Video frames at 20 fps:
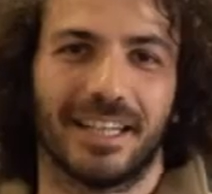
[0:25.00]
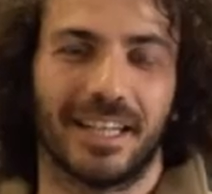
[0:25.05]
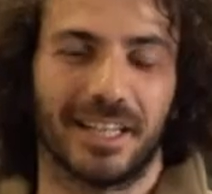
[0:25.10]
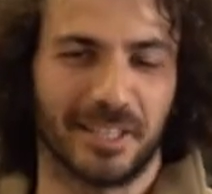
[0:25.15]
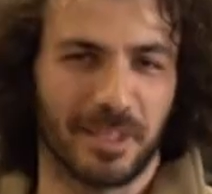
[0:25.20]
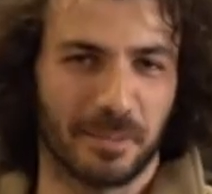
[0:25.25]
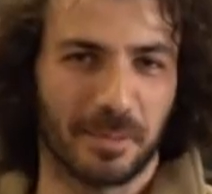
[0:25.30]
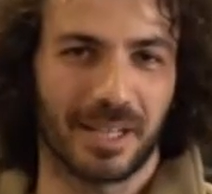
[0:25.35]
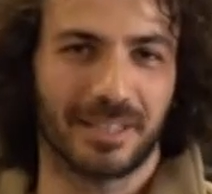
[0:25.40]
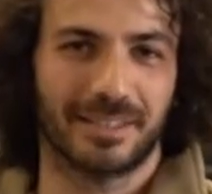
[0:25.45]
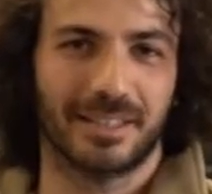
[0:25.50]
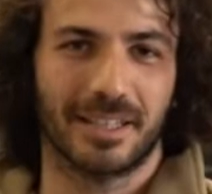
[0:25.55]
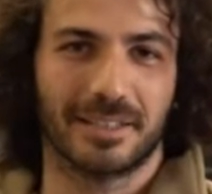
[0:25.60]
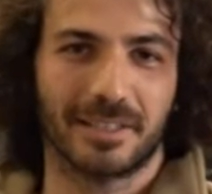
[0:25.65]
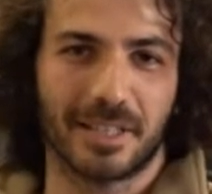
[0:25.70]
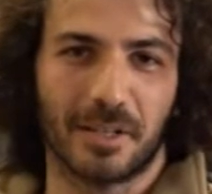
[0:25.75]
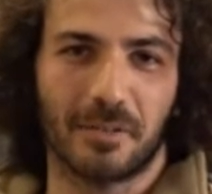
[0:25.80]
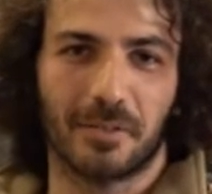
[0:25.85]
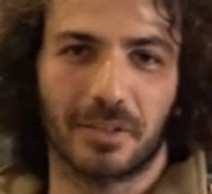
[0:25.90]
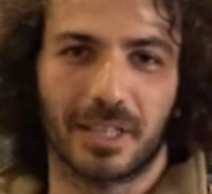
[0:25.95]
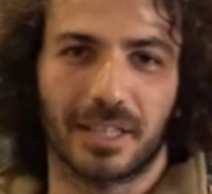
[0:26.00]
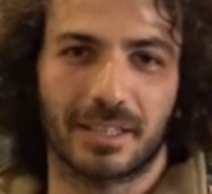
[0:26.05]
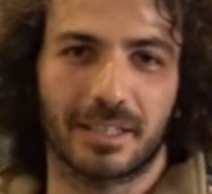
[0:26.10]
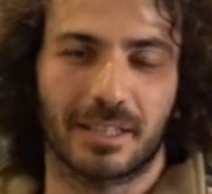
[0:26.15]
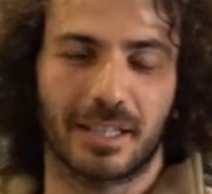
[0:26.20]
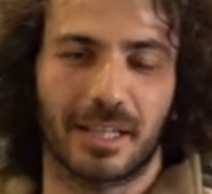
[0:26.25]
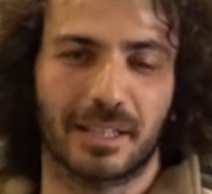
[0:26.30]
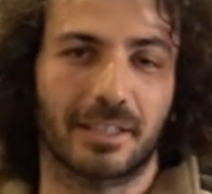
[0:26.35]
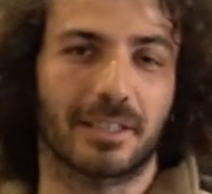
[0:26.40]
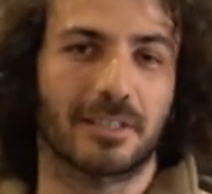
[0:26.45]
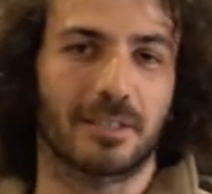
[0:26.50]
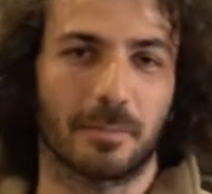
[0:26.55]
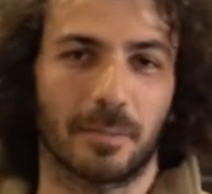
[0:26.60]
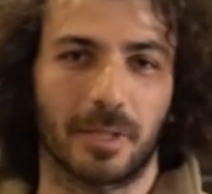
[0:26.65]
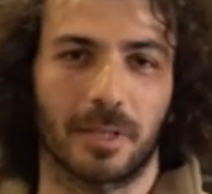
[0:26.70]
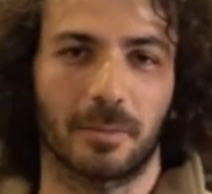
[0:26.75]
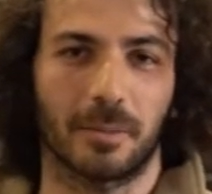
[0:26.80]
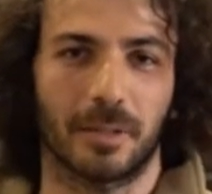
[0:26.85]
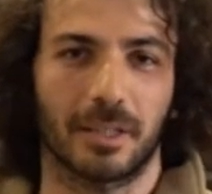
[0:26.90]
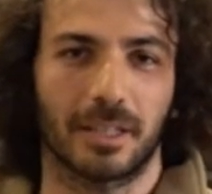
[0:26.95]
Edebiyattan sayfalardan herkese
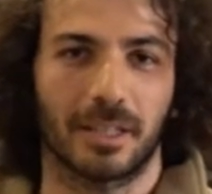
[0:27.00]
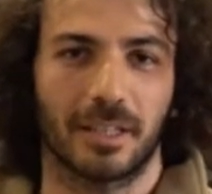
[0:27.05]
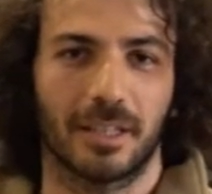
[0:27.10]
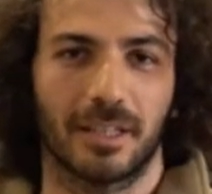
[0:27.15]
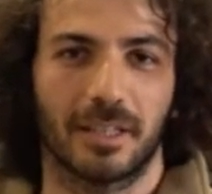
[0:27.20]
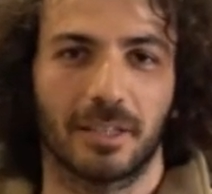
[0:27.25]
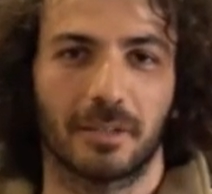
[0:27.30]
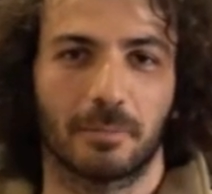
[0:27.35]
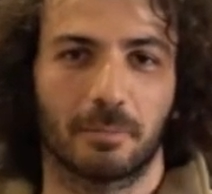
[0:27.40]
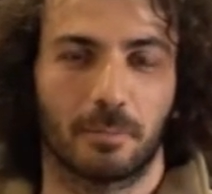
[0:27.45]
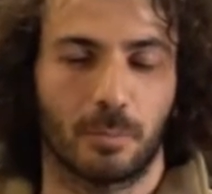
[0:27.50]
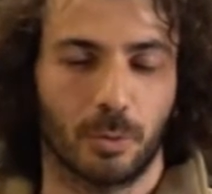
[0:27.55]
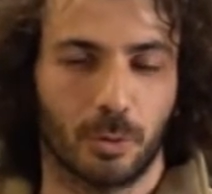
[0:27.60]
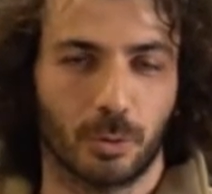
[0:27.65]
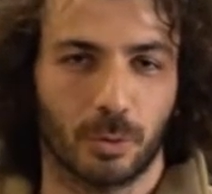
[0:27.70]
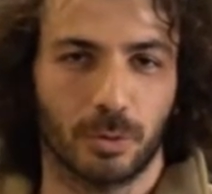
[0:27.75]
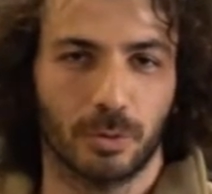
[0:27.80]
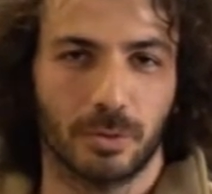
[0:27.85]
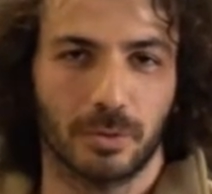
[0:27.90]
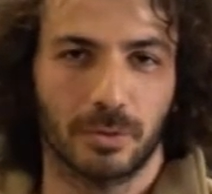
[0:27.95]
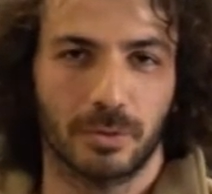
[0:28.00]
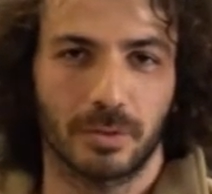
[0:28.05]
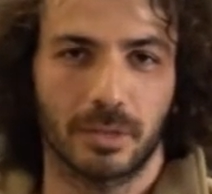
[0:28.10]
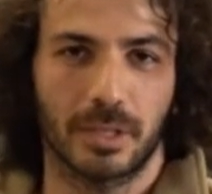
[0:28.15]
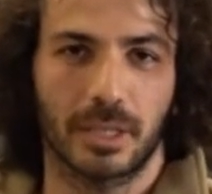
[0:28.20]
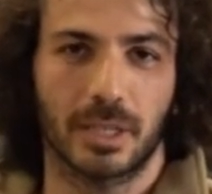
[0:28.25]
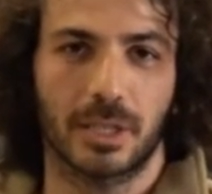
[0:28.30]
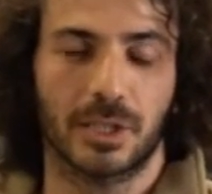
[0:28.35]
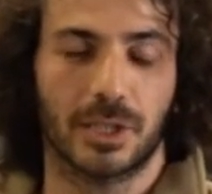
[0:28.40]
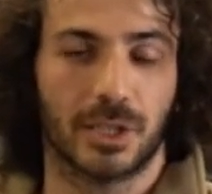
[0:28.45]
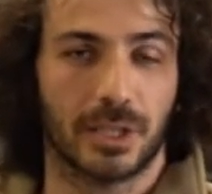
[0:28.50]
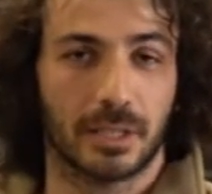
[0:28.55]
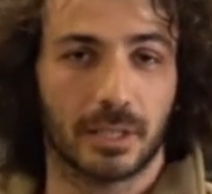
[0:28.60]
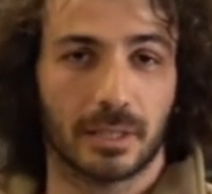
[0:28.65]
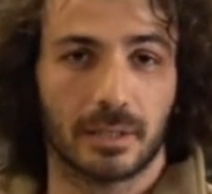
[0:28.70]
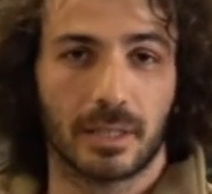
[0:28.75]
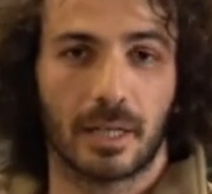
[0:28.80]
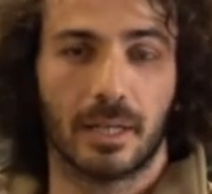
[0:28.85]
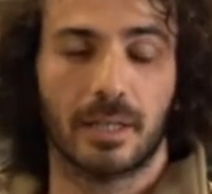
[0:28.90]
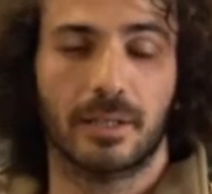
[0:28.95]
merhaba. Bugün
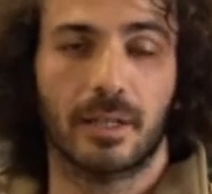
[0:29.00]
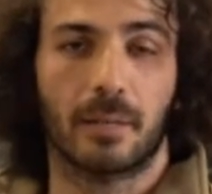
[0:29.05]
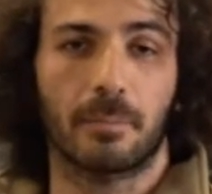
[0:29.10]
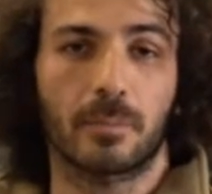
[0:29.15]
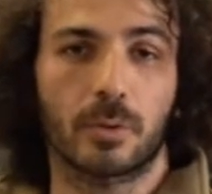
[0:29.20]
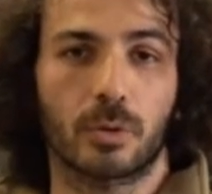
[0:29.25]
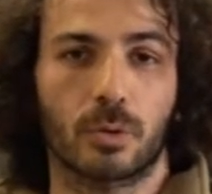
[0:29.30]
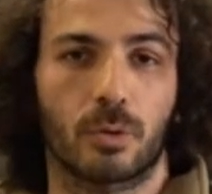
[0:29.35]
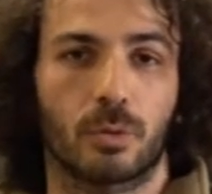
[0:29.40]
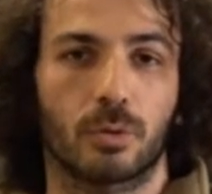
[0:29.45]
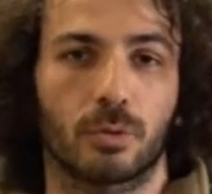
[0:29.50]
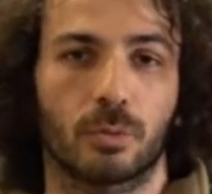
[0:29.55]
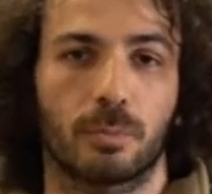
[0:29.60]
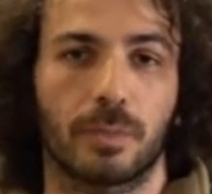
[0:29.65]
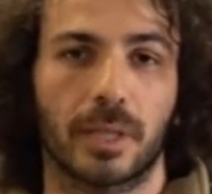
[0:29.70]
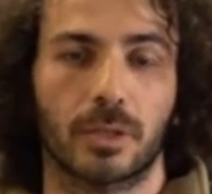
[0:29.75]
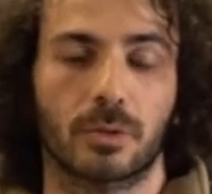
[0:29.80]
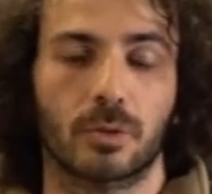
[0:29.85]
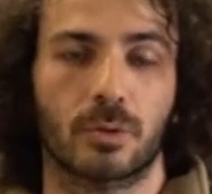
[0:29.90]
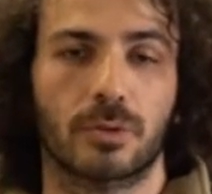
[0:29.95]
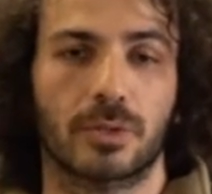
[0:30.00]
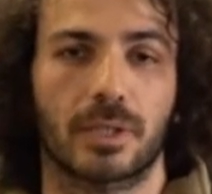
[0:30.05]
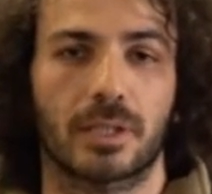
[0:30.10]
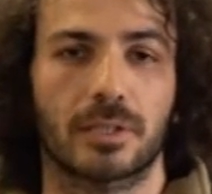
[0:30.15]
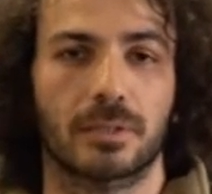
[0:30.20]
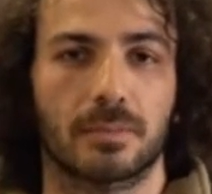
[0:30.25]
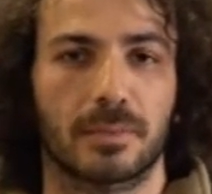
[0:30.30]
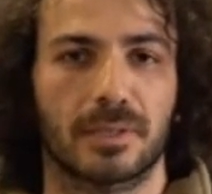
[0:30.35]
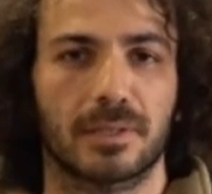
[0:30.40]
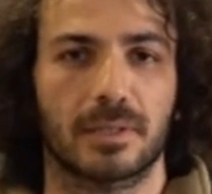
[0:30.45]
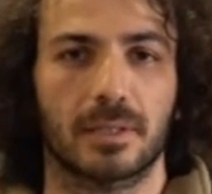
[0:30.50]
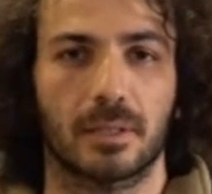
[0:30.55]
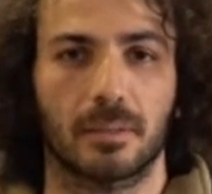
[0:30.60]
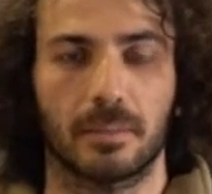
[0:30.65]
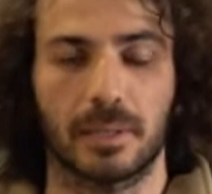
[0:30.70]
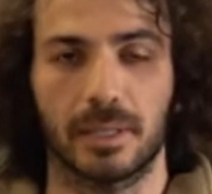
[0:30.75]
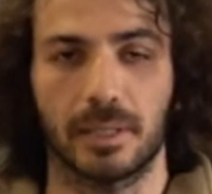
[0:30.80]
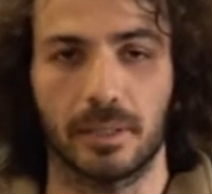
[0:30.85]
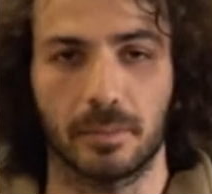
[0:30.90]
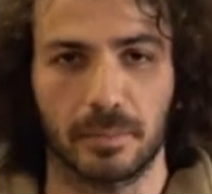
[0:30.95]
şiire dair yapmış olduğu pek çok çalışmasıyla
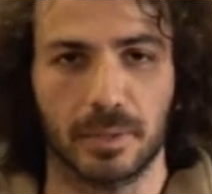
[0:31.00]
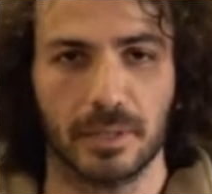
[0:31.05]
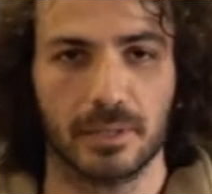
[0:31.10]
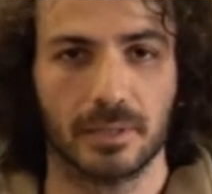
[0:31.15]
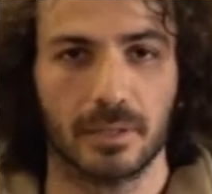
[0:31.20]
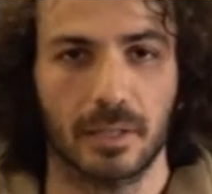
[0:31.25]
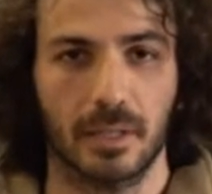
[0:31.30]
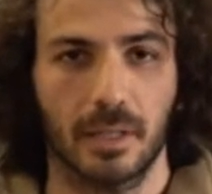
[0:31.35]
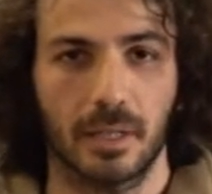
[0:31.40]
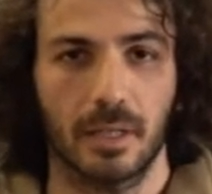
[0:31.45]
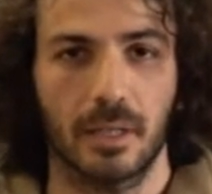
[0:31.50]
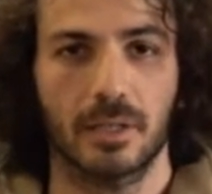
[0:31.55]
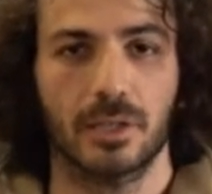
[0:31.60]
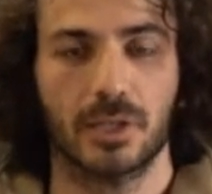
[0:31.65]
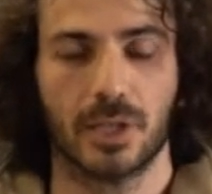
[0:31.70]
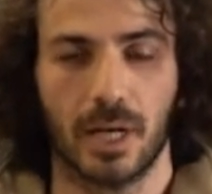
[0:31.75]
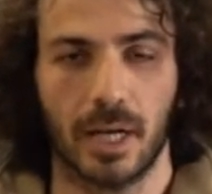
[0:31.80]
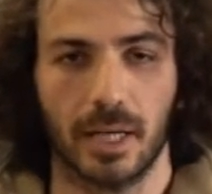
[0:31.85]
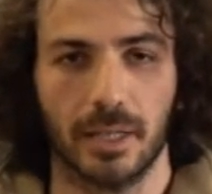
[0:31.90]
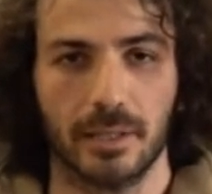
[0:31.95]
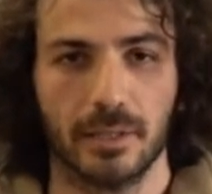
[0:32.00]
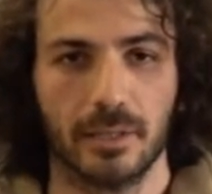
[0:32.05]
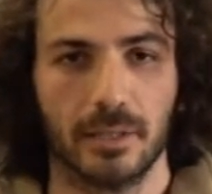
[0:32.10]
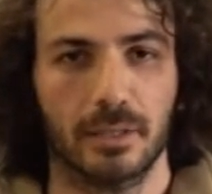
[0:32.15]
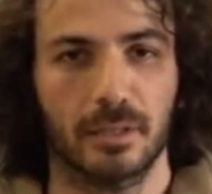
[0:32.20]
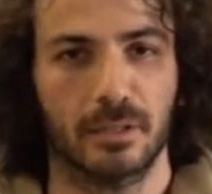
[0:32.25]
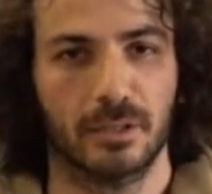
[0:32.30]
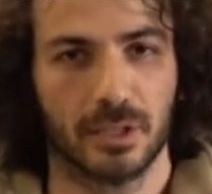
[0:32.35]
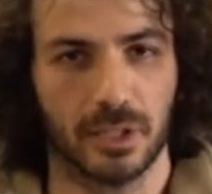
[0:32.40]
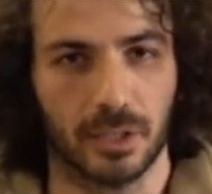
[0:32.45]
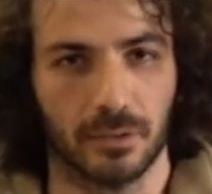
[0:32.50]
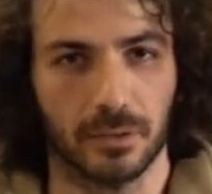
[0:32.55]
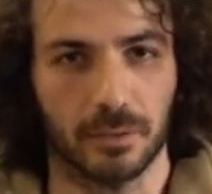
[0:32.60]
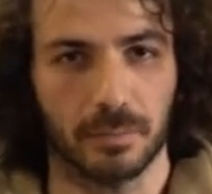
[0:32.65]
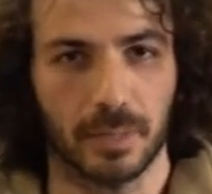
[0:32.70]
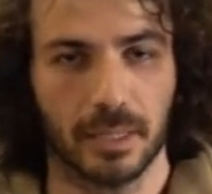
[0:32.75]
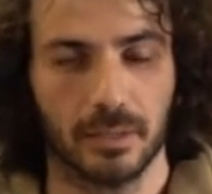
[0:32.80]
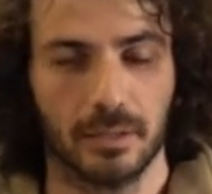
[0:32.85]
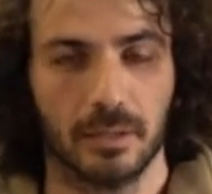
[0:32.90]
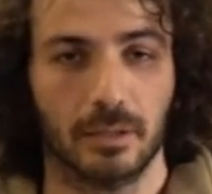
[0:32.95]
bildiğimiz şair,
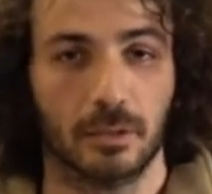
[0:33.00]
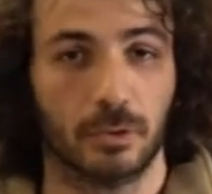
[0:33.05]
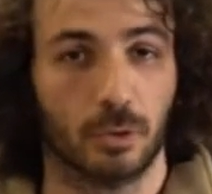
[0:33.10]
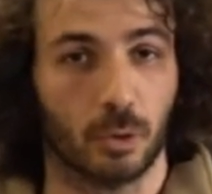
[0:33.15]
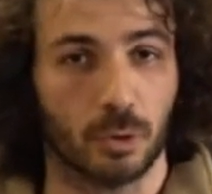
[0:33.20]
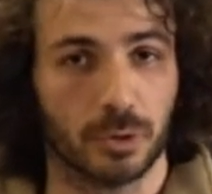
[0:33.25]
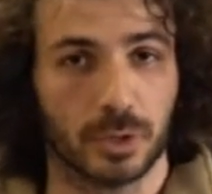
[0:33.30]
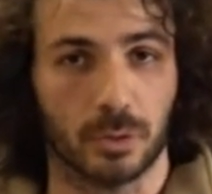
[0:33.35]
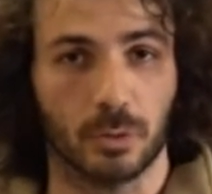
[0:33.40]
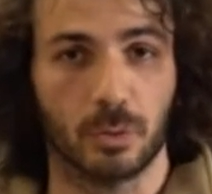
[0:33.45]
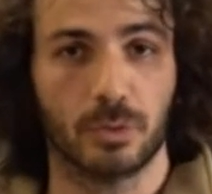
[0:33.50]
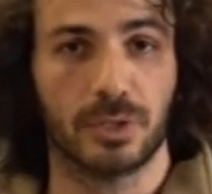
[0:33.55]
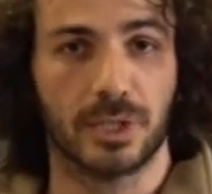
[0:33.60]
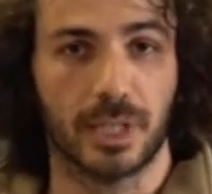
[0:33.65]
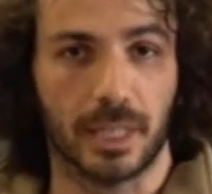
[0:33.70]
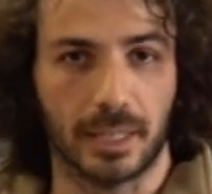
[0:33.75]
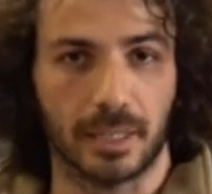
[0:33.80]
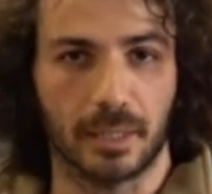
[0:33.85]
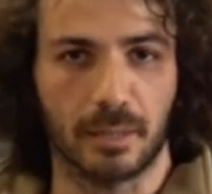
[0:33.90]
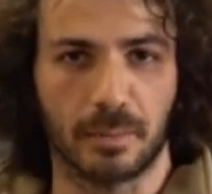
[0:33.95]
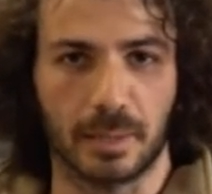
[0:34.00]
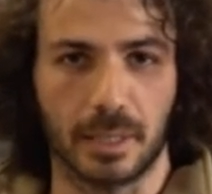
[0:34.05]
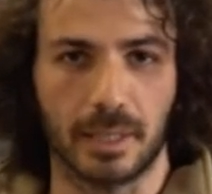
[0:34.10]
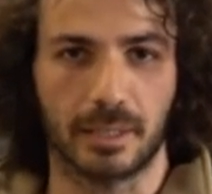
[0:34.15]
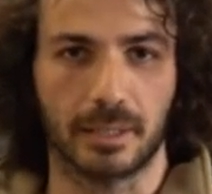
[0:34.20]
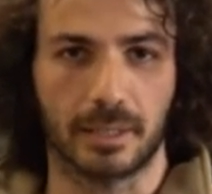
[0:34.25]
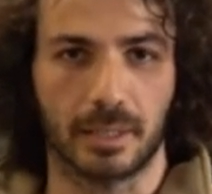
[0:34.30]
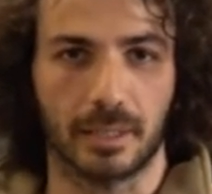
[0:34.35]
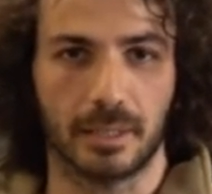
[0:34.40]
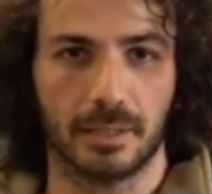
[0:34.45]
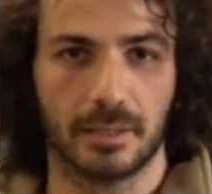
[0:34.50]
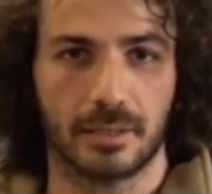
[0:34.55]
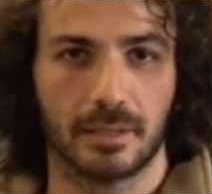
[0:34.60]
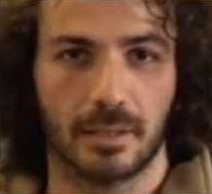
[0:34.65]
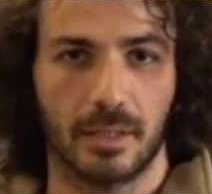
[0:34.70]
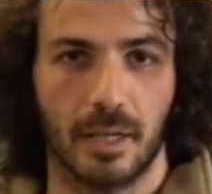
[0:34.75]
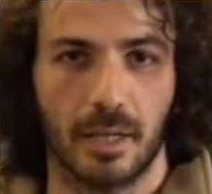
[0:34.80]
çevirmen Gökçe Nur ile birlikteyiz.